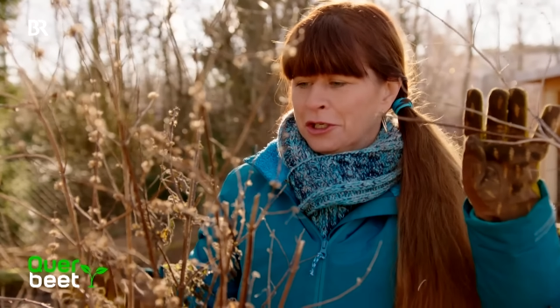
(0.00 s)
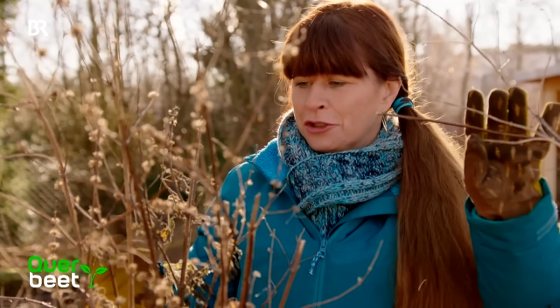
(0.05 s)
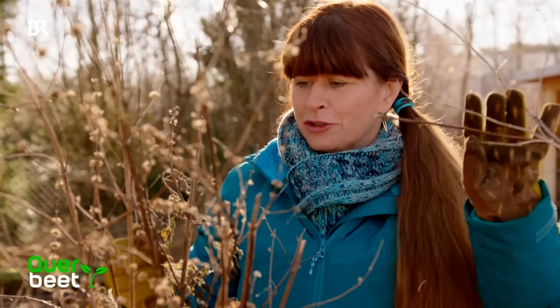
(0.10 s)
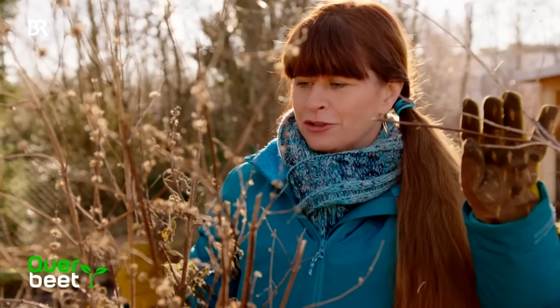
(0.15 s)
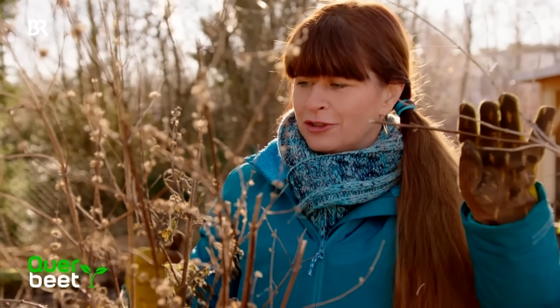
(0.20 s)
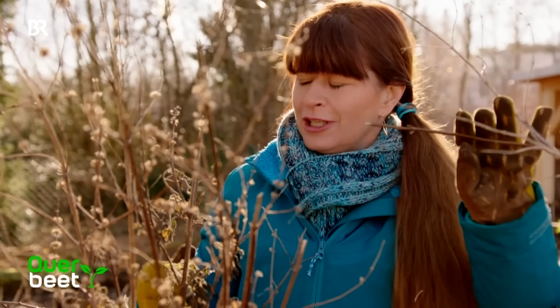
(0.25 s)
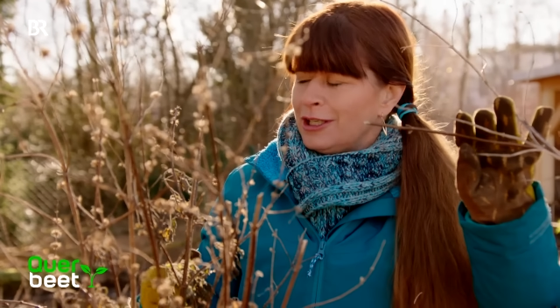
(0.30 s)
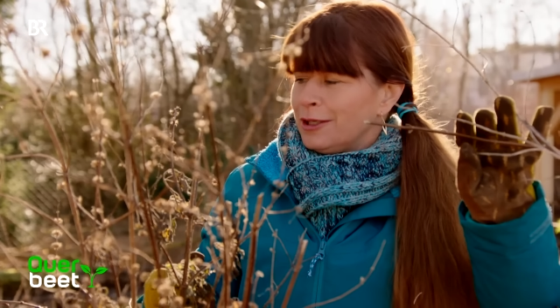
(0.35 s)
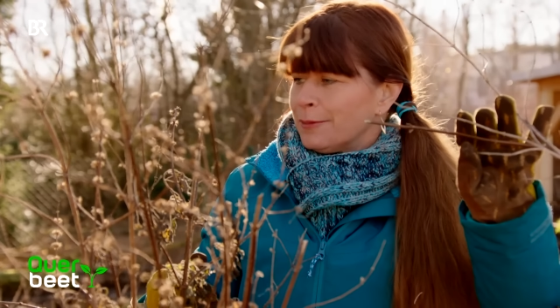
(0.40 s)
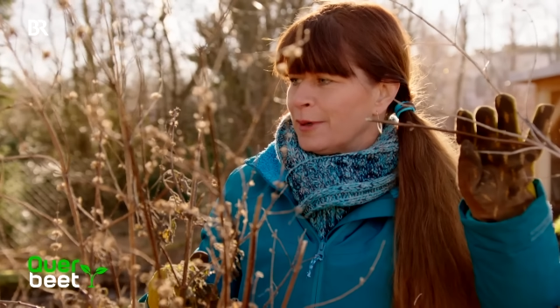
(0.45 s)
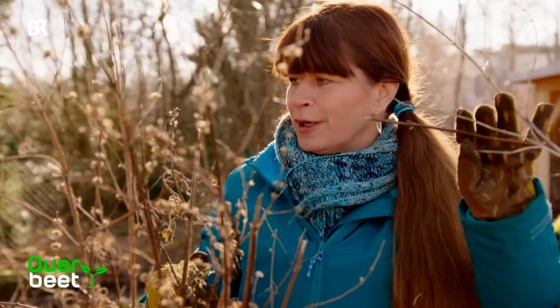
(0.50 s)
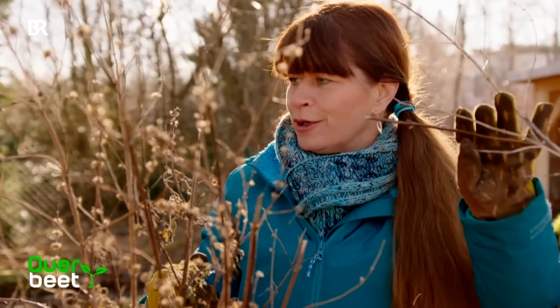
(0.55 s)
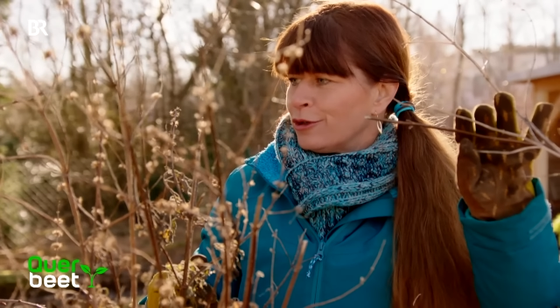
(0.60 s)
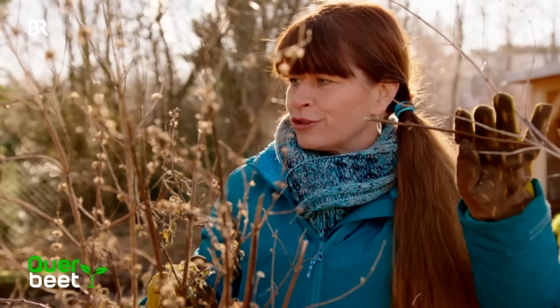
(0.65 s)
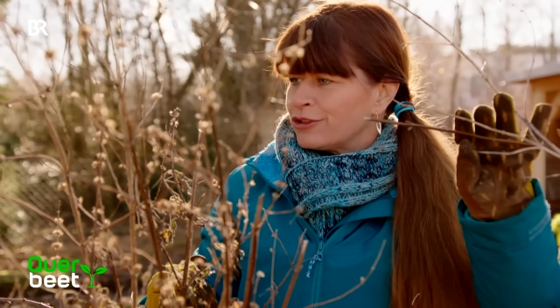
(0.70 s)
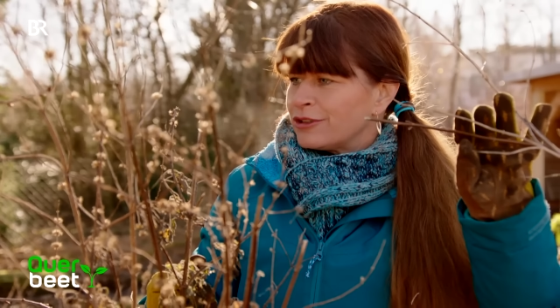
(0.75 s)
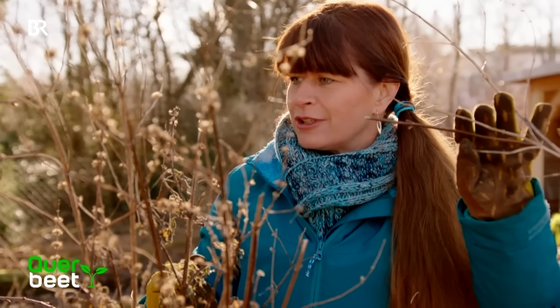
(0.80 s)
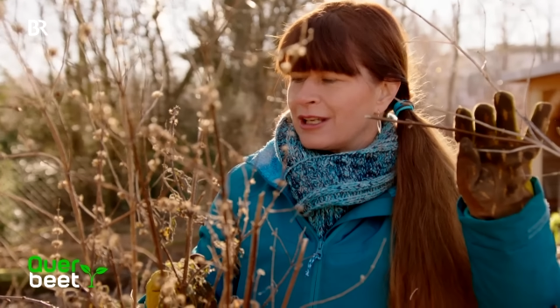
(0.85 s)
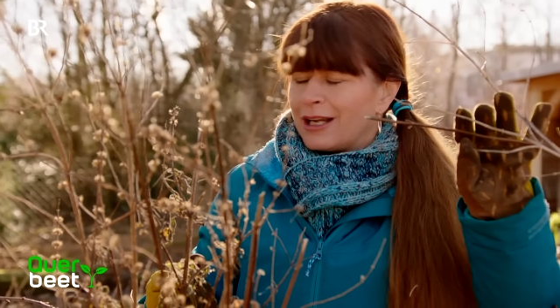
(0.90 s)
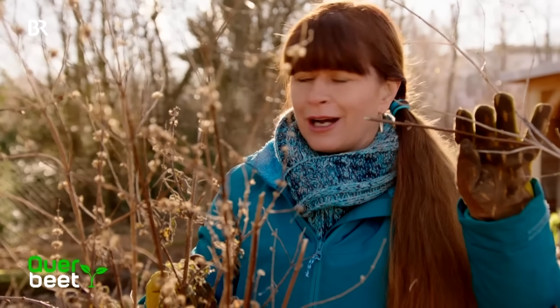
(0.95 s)
Sieht immer
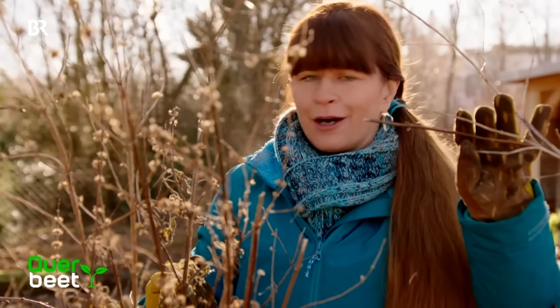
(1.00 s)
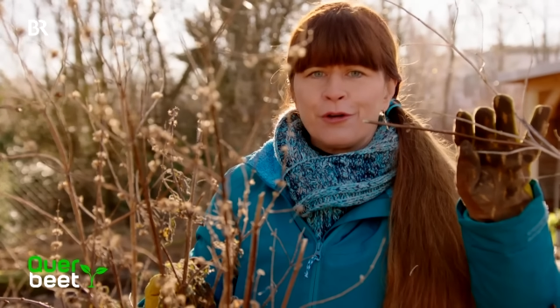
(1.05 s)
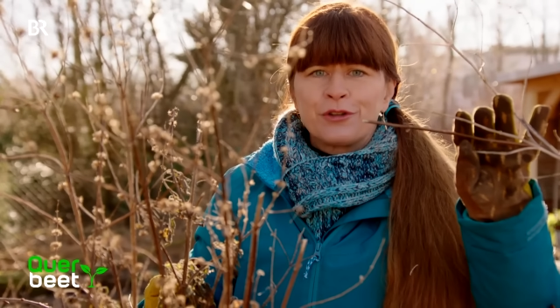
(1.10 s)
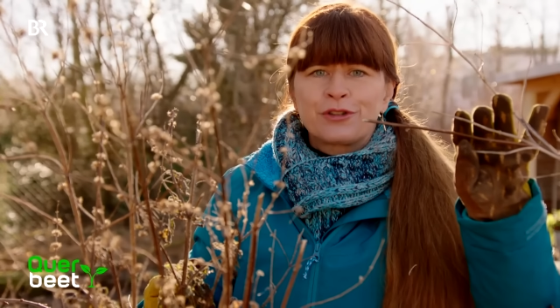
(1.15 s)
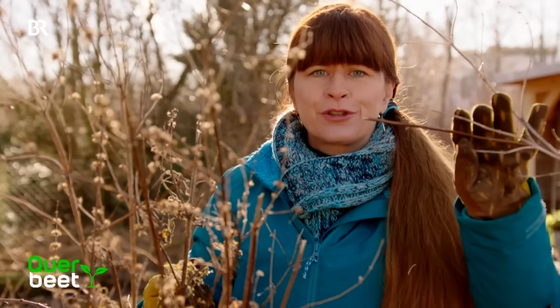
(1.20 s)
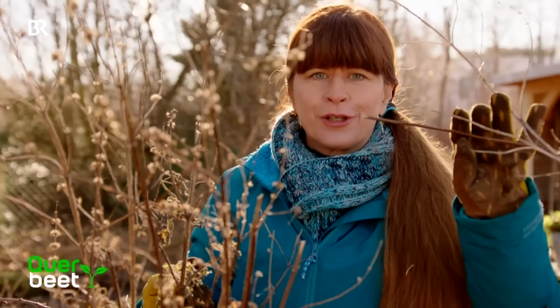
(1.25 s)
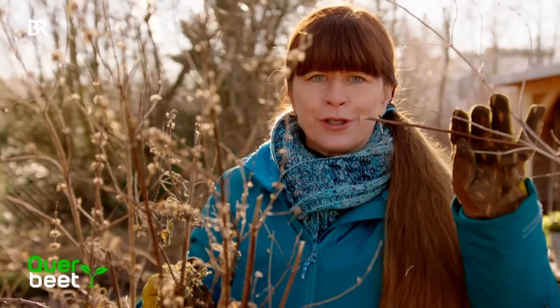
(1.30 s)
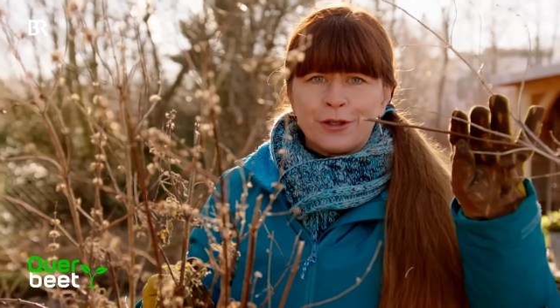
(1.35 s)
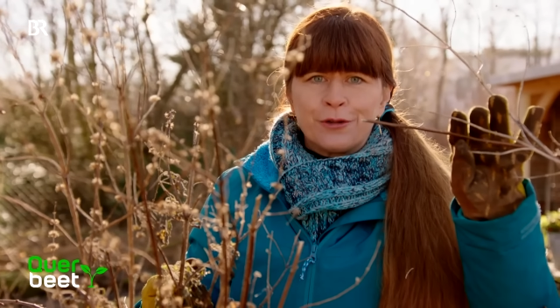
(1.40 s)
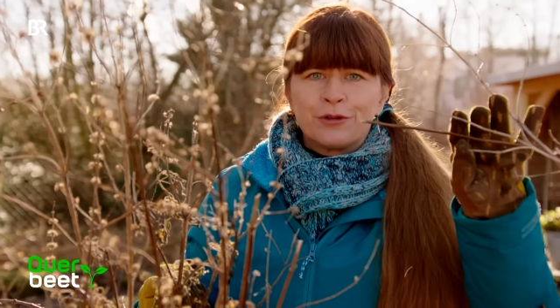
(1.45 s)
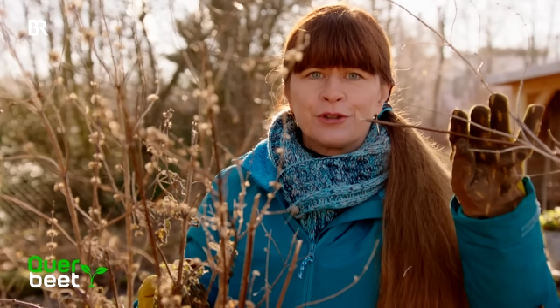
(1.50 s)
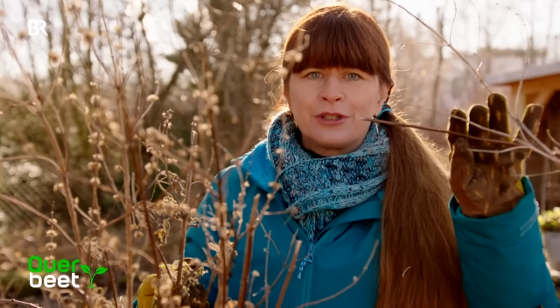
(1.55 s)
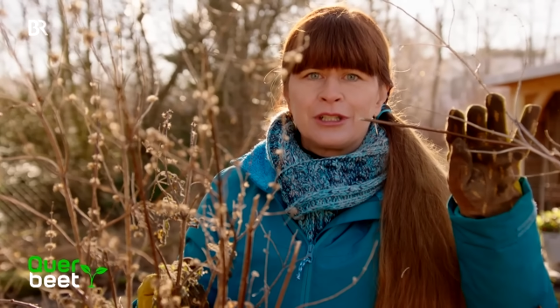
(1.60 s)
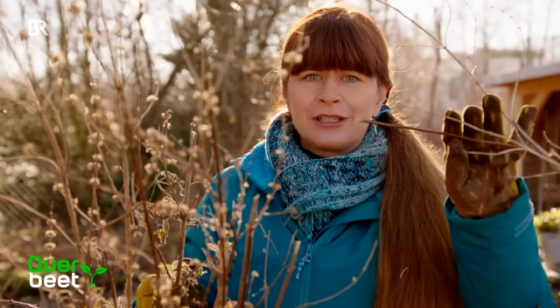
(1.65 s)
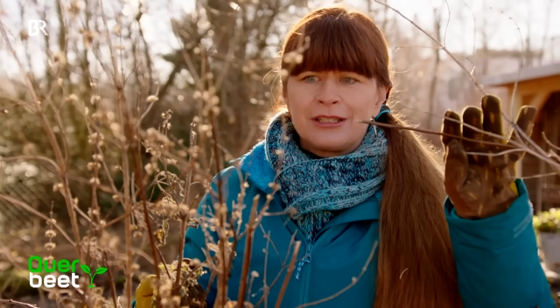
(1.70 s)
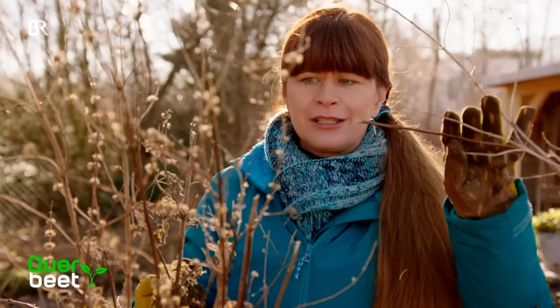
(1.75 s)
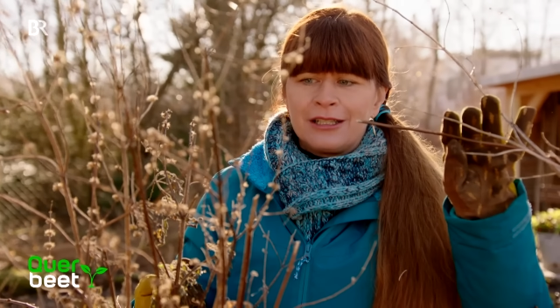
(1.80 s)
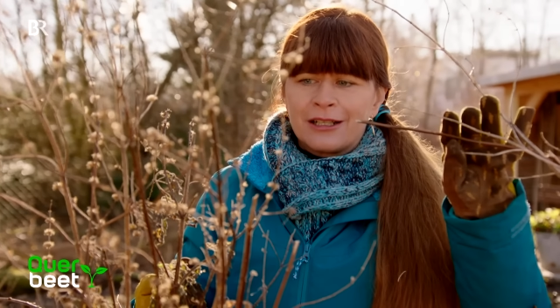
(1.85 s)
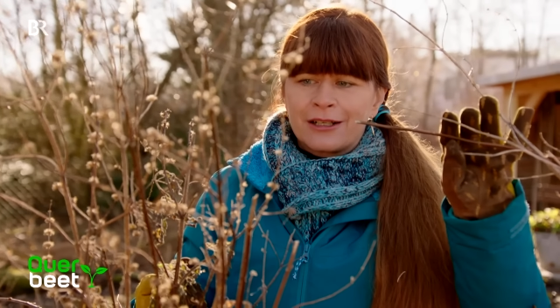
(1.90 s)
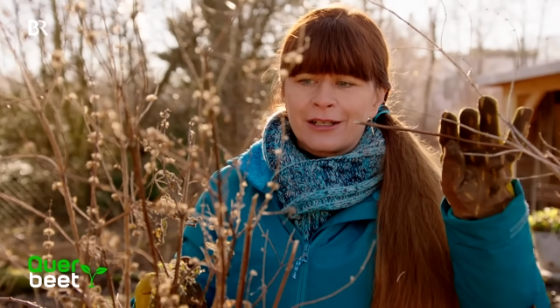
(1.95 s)
lustig aus und die
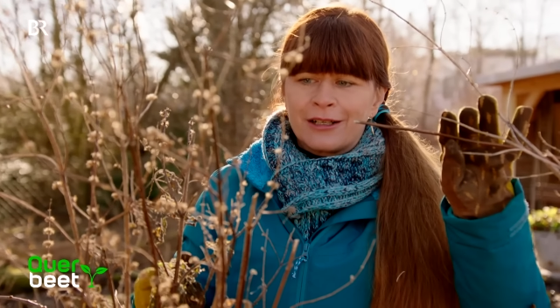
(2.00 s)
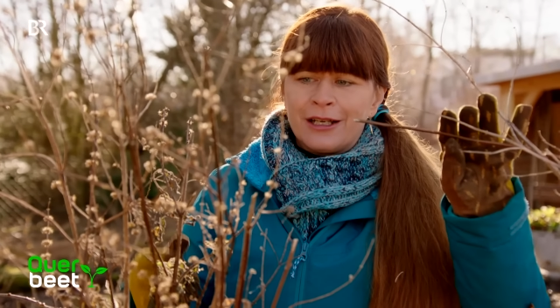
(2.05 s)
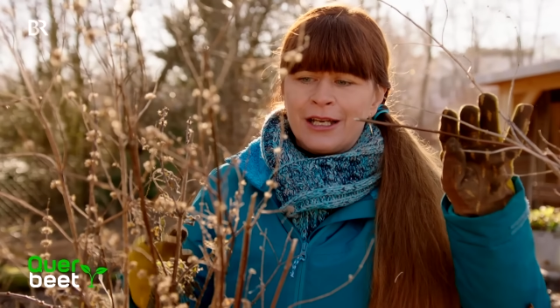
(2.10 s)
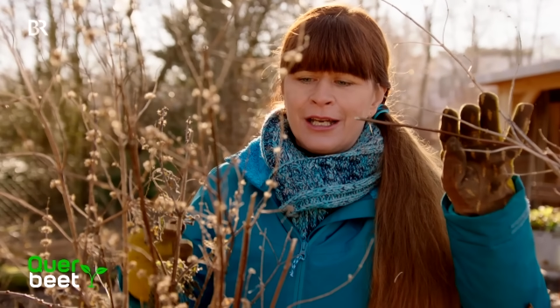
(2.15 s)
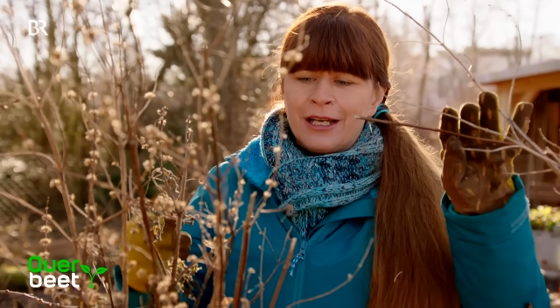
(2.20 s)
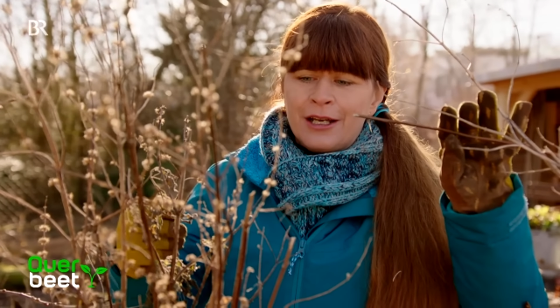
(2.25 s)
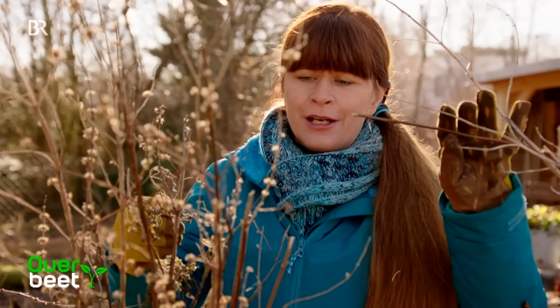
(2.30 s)
Tiere